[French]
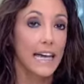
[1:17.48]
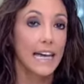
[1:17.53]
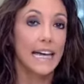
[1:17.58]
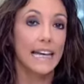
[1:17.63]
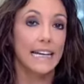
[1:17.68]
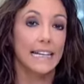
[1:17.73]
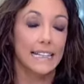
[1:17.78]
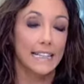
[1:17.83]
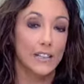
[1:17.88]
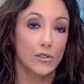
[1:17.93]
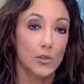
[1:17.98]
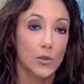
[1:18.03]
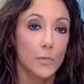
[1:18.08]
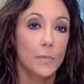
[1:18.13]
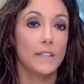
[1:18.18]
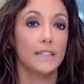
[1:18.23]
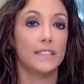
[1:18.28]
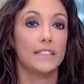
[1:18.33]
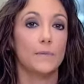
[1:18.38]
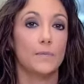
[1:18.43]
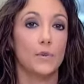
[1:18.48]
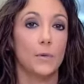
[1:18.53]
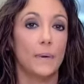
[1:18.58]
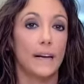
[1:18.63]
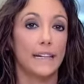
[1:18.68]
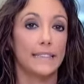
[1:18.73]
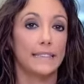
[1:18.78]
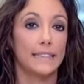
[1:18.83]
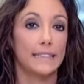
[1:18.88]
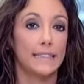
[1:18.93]
Les deux principaux
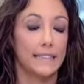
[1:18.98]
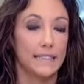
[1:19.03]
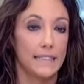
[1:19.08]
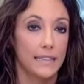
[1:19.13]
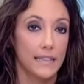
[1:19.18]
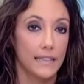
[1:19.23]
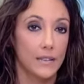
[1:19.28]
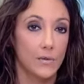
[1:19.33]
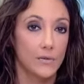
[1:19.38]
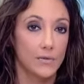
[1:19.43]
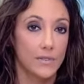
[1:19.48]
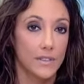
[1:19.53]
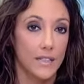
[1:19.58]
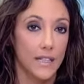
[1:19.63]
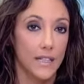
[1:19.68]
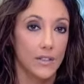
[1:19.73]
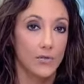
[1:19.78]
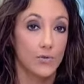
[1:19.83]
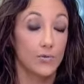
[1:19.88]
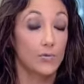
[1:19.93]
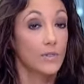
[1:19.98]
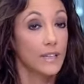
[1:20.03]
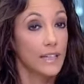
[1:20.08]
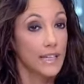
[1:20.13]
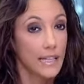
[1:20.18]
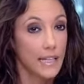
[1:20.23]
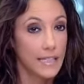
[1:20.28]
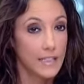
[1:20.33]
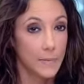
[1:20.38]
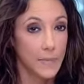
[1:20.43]
partis, CDU, CSU
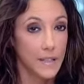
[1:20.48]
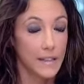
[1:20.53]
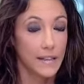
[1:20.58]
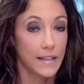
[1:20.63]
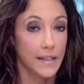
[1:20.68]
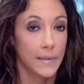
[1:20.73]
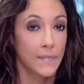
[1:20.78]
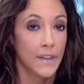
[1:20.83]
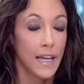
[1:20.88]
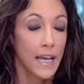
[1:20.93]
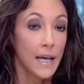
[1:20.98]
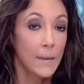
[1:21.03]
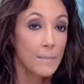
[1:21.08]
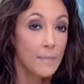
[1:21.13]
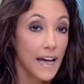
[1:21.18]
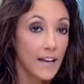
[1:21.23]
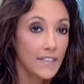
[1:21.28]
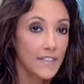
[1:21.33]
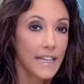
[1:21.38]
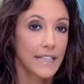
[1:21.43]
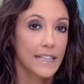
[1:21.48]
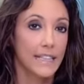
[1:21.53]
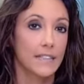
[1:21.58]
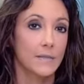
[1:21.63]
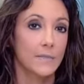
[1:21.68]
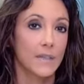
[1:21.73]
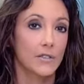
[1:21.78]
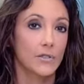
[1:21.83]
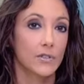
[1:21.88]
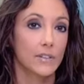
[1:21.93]
et SPD, parviennent à se
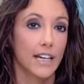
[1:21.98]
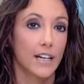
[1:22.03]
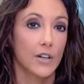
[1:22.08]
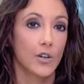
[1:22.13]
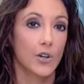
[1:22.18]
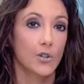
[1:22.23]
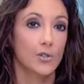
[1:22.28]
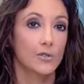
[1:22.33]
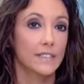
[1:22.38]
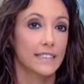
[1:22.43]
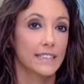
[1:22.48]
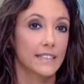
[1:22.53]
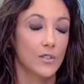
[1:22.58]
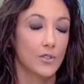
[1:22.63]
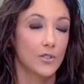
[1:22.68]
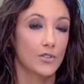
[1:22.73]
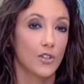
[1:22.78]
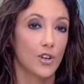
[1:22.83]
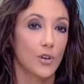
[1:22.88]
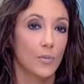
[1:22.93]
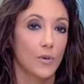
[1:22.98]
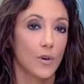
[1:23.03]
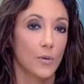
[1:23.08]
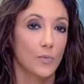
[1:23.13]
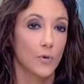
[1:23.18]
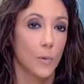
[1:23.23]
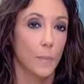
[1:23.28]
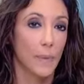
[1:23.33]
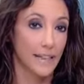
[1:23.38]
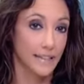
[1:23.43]
mettre d'accord le 10 octobre
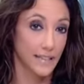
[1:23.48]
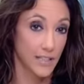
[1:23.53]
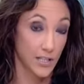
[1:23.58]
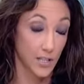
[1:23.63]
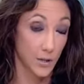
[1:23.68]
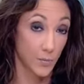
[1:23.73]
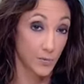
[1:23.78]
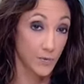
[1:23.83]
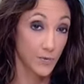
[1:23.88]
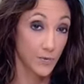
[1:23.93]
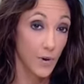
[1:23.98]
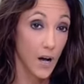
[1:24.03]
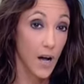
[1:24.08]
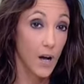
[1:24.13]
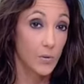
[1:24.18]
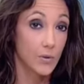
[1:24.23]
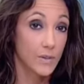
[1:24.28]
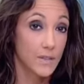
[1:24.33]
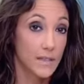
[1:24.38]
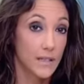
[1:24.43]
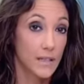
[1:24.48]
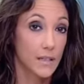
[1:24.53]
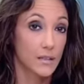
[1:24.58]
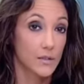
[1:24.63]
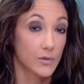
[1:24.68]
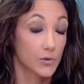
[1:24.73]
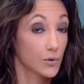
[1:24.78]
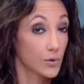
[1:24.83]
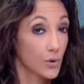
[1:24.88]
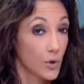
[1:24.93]
pour partager le pouvoir au sein
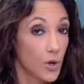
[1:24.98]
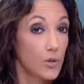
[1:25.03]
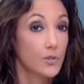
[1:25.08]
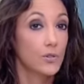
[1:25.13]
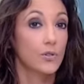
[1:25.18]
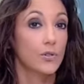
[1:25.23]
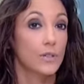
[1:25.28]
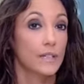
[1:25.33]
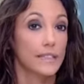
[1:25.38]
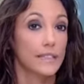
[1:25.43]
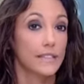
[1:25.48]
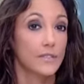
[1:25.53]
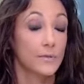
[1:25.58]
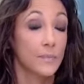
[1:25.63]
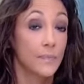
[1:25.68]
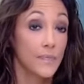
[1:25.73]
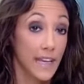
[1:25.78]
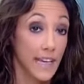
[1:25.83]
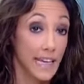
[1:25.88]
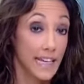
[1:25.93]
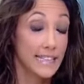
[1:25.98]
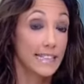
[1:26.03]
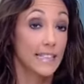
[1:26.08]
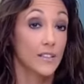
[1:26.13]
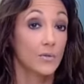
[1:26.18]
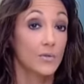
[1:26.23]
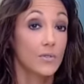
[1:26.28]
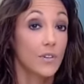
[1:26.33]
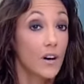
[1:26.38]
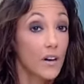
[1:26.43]
d'une grande coalition. Et c'est
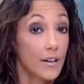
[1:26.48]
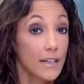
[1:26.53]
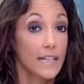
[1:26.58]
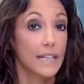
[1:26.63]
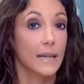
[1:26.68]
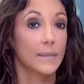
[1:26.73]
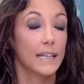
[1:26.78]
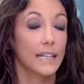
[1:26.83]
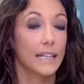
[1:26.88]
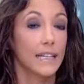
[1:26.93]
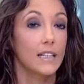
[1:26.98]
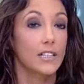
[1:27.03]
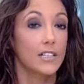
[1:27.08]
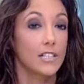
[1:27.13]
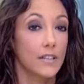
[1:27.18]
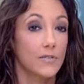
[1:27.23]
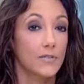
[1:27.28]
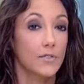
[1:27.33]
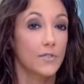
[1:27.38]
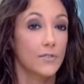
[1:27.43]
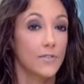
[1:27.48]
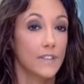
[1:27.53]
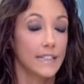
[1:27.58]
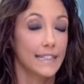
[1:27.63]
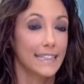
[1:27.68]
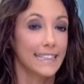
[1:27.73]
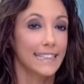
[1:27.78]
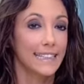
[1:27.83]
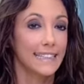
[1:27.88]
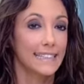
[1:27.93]
donc Angela Merkel, chef de file
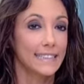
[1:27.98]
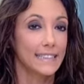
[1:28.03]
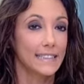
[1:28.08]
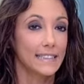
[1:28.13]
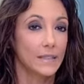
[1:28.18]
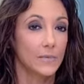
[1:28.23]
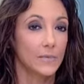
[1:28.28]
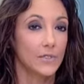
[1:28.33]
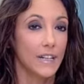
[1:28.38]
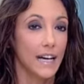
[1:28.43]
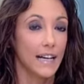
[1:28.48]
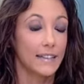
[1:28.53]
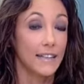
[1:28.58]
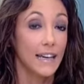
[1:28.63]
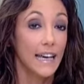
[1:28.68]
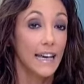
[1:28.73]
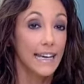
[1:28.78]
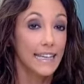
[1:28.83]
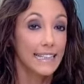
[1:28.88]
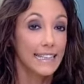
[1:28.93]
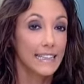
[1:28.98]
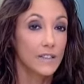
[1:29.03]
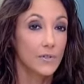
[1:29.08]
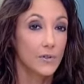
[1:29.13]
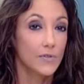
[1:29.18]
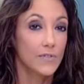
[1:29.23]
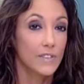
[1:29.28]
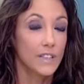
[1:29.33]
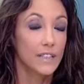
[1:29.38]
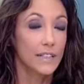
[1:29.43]
des chrétiens démocrates, qui
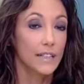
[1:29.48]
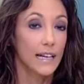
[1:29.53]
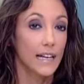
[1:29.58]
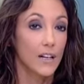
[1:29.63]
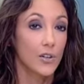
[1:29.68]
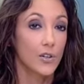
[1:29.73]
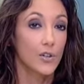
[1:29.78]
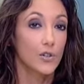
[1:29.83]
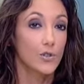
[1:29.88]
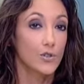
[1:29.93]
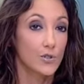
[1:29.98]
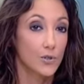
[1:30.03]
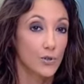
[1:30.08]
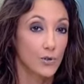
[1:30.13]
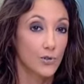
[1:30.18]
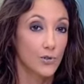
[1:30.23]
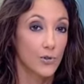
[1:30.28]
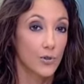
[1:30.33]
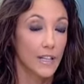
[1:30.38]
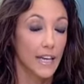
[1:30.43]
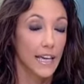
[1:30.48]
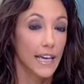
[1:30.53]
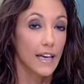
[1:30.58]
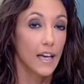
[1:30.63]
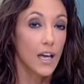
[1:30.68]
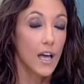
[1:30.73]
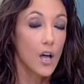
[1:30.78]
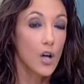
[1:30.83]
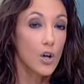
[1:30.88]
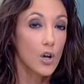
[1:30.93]
devient alors chancelière.
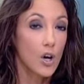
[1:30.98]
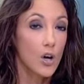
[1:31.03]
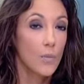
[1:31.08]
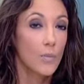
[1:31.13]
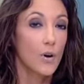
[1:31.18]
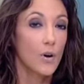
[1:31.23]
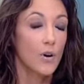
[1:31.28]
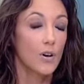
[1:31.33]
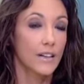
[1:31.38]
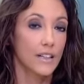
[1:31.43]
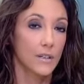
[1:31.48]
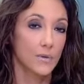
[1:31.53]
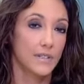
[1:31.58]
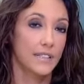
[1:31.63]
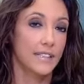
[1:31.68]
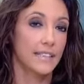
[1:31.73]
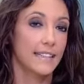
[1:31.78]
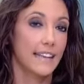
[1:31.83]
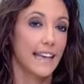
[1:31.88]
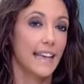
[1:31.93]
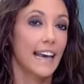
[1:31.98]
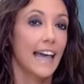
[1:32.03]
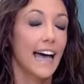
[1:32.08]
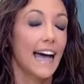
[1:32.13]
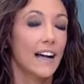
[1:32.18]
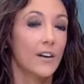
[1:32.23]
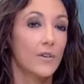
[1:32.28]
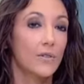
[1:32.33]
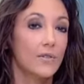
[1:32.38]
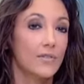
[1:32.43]
Comment réussit-elle
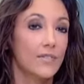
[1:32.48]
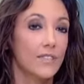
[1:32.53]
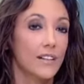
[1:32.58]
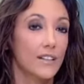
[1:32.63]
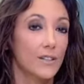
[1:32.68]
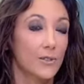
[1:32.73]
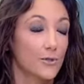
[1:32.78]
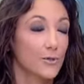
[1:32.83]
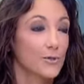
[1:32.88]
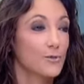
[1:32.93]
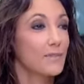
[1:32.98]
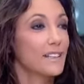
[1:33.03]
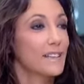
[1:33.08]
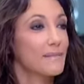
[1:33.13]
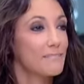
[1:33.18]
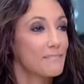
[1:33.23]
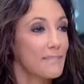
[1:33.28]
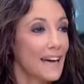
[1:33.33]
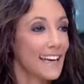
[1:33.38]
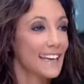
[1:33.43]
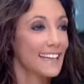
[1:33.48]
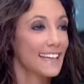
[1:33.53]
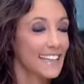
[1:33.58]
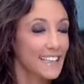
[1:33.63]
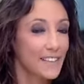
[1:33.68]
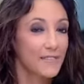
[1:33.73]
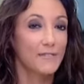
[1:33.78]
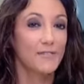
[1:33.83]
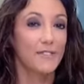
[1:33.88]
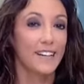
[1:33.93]
à convaincre tous les mâles
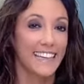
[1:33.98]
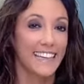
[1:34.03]
rivaux et